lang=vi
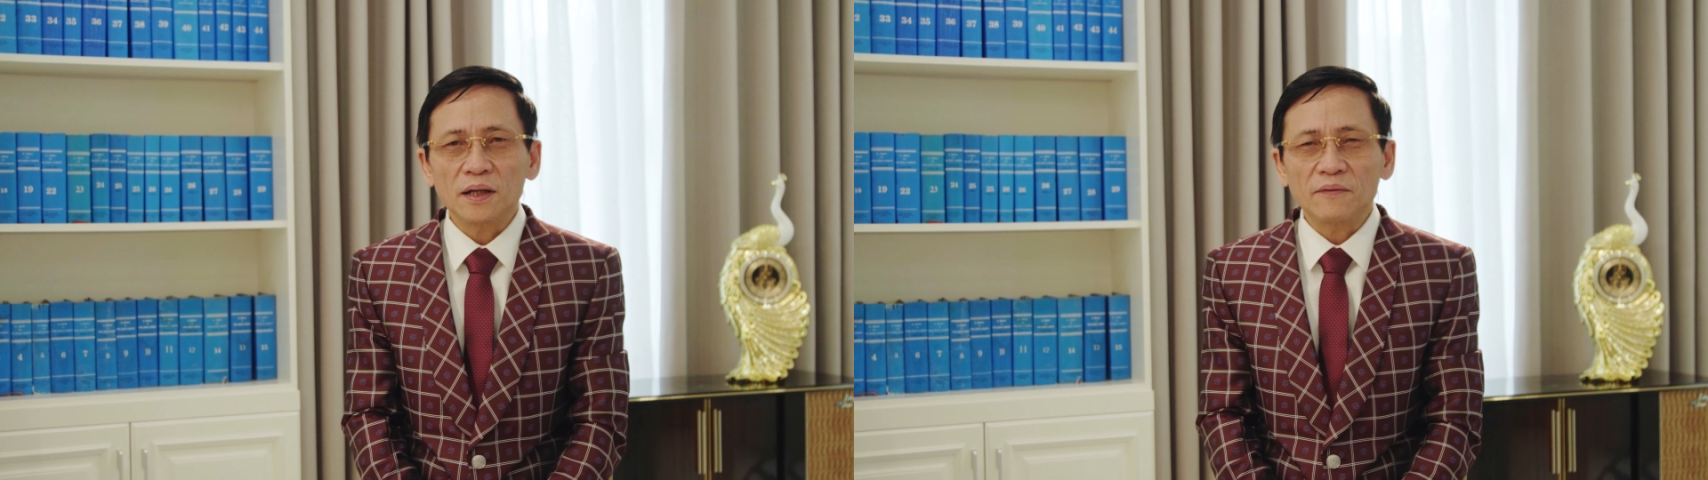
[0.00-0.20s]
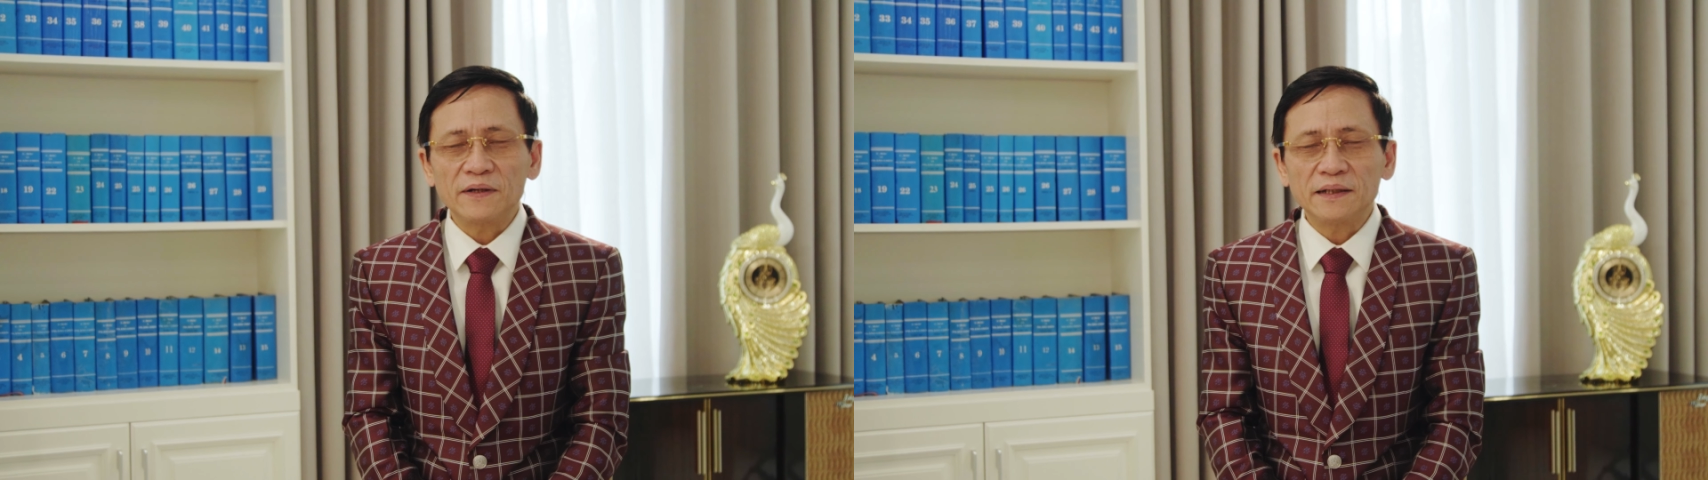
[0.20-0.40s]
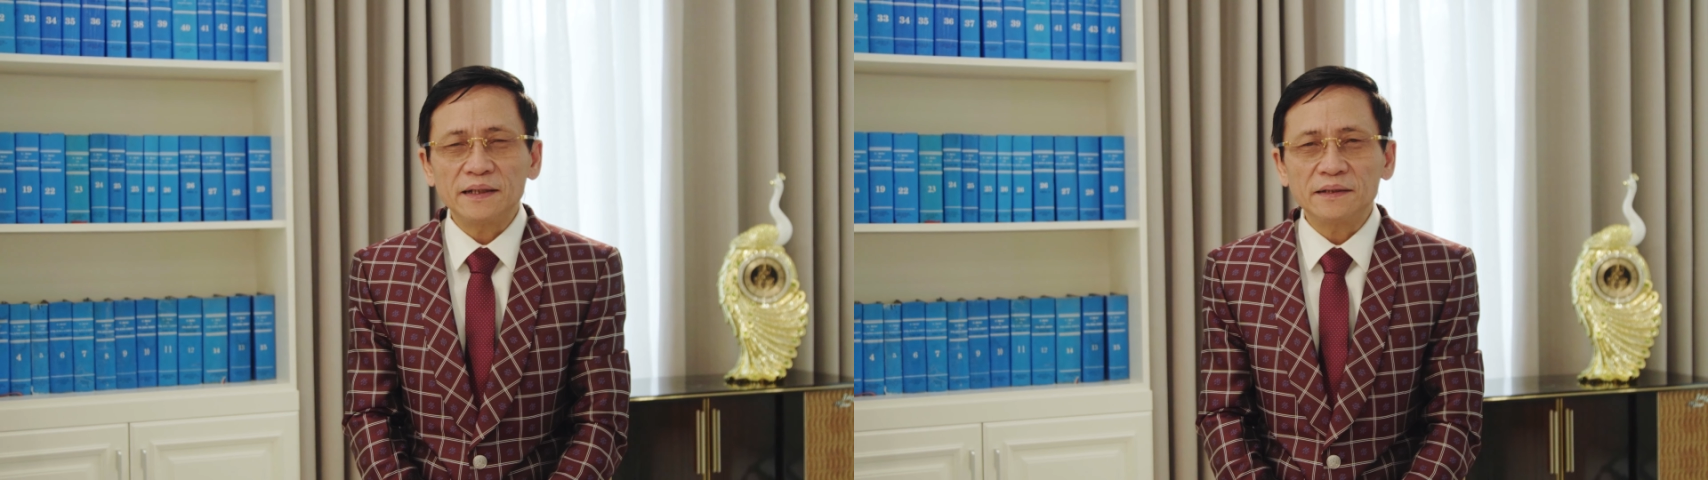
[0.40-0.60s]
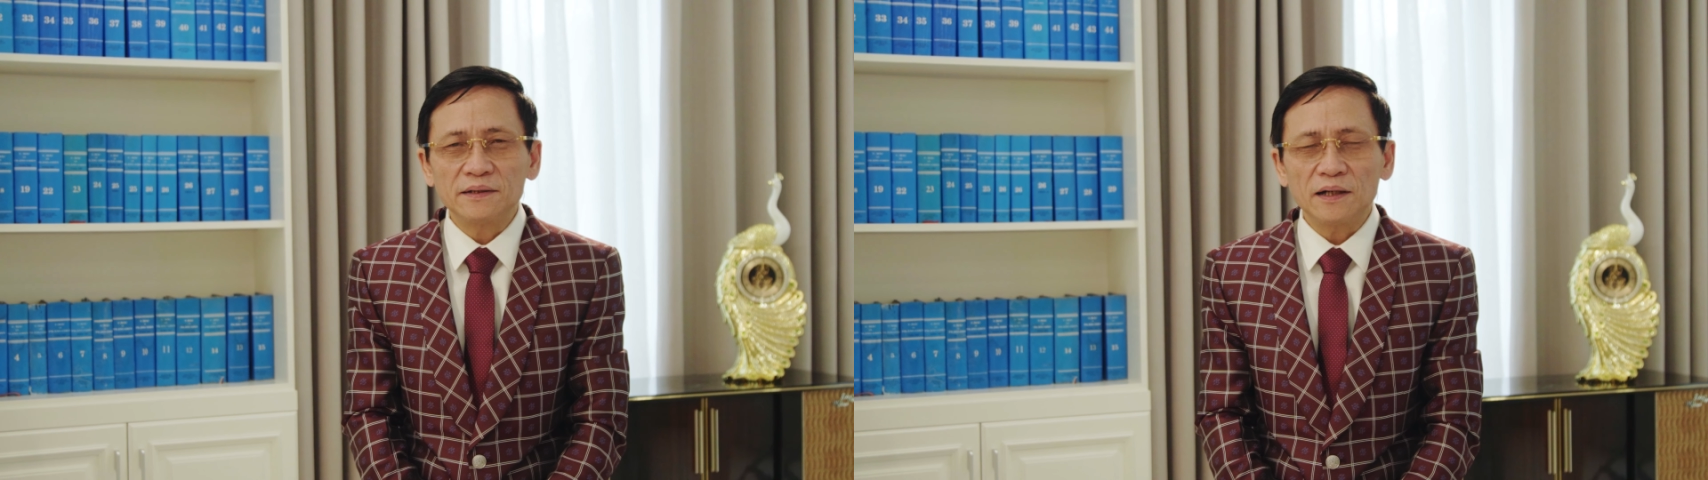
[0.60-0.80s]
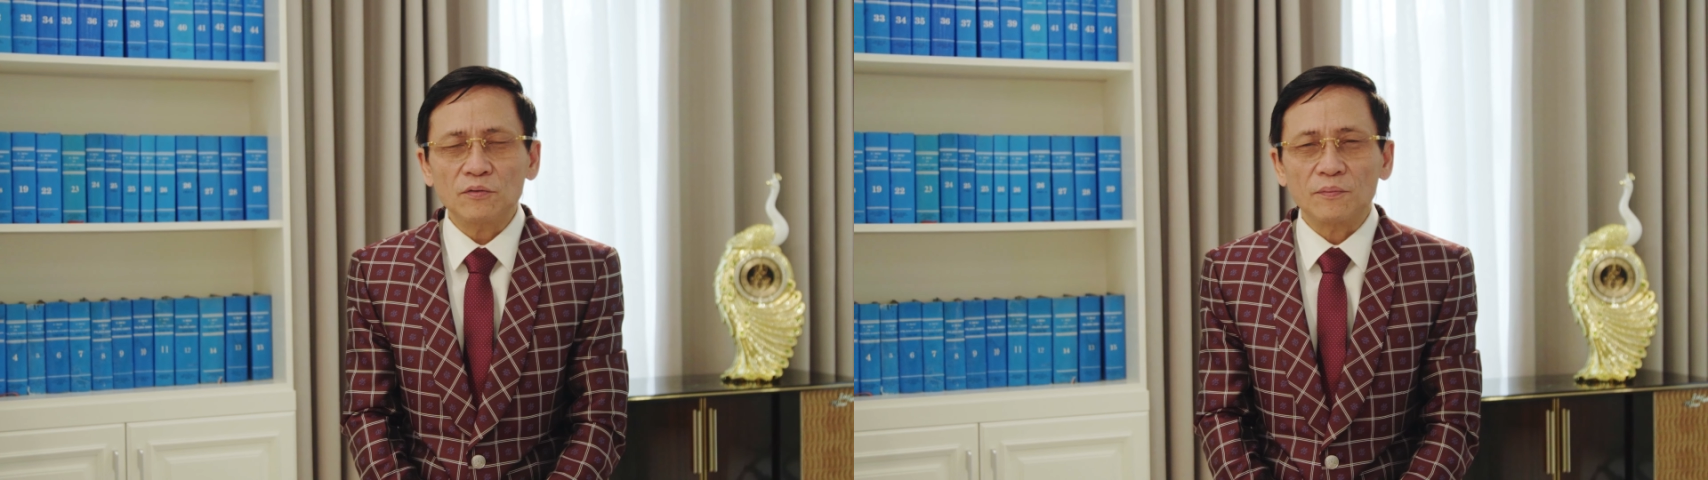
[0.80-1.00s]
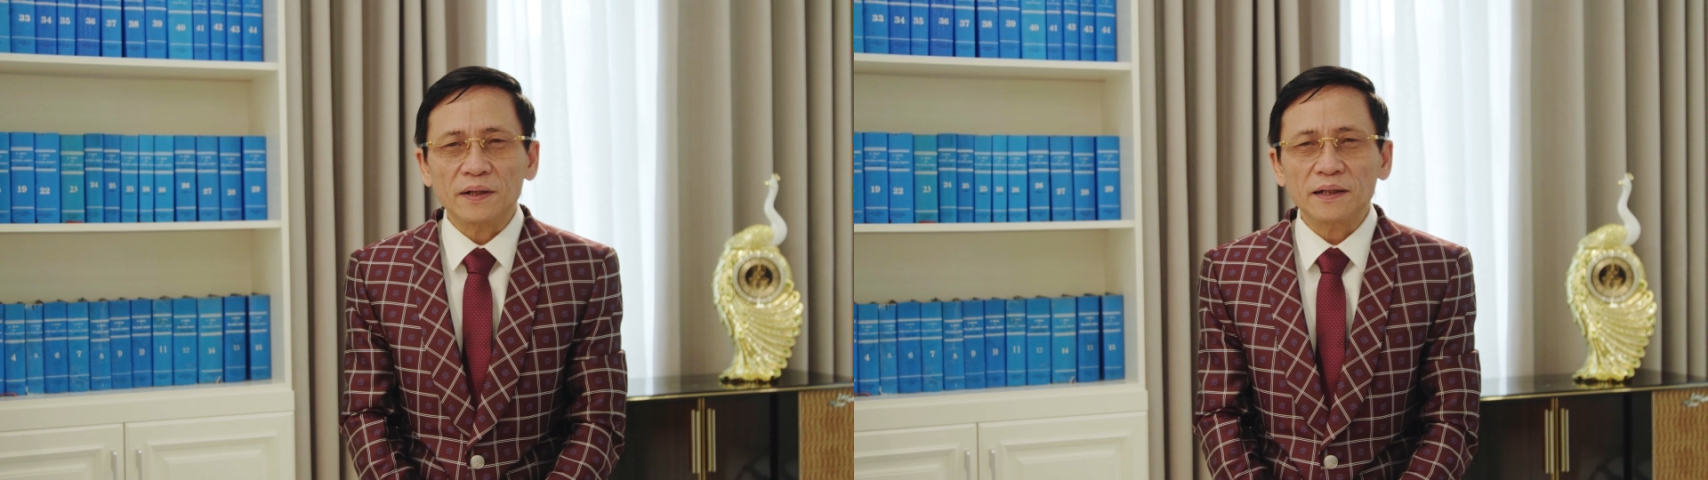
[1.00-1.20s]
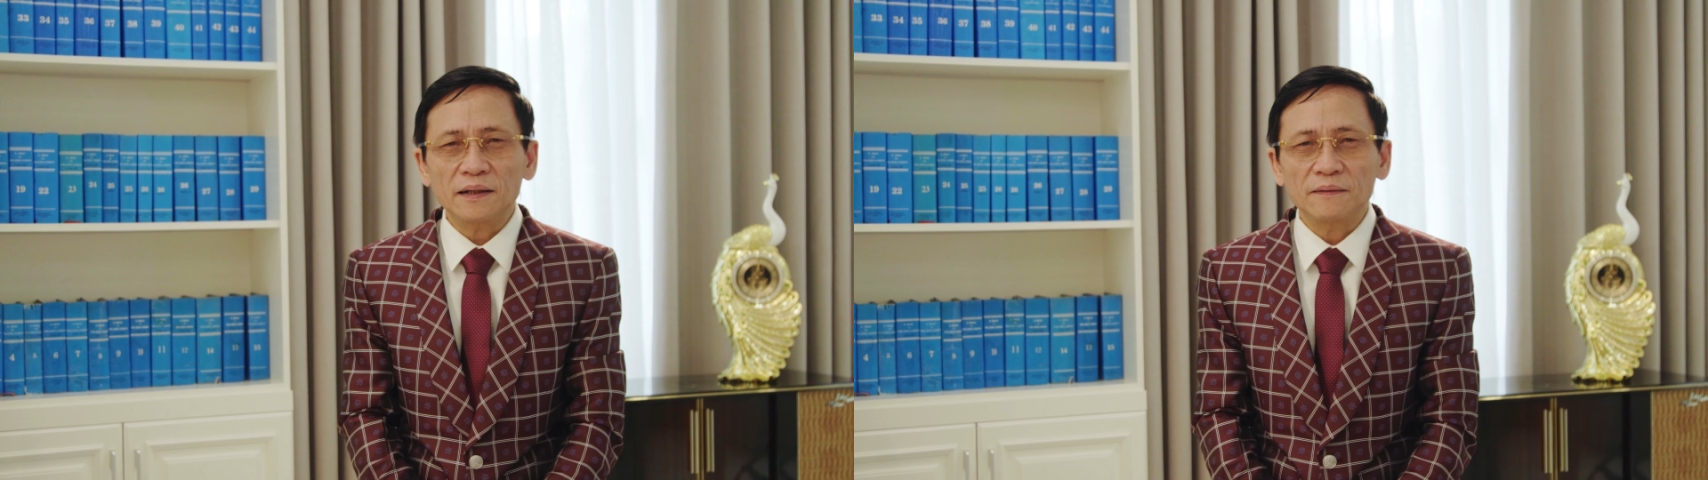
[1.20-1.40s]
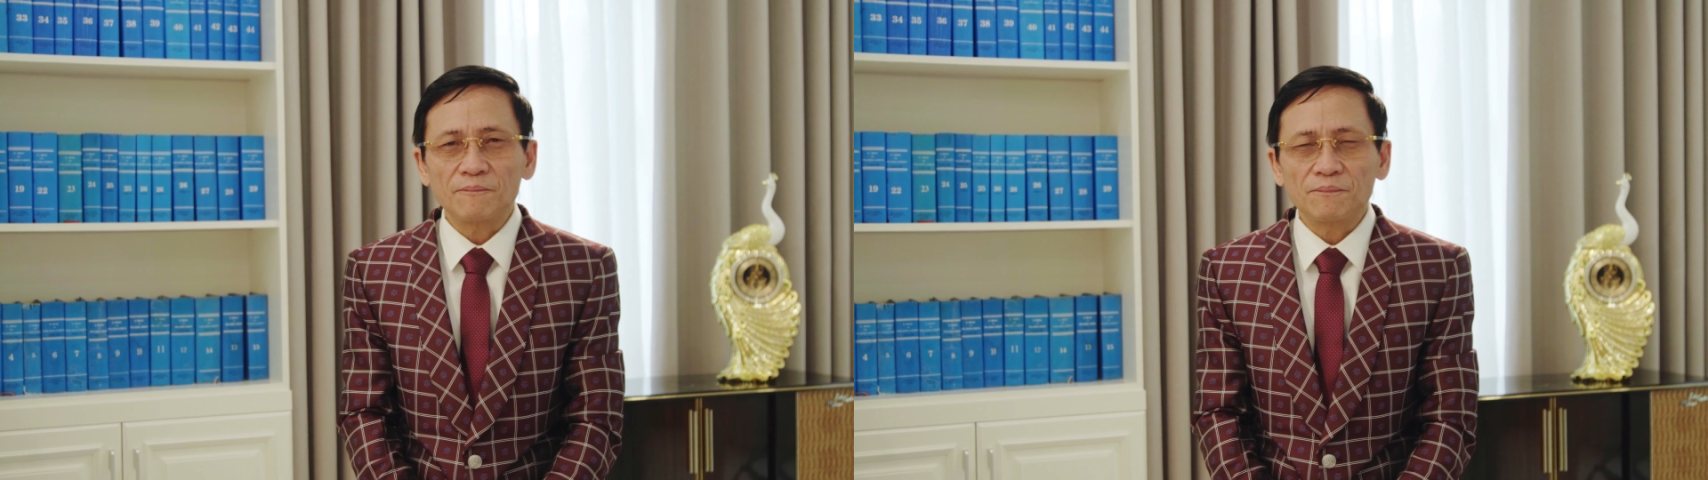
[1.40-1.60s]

là vị trí giữa của miếng đất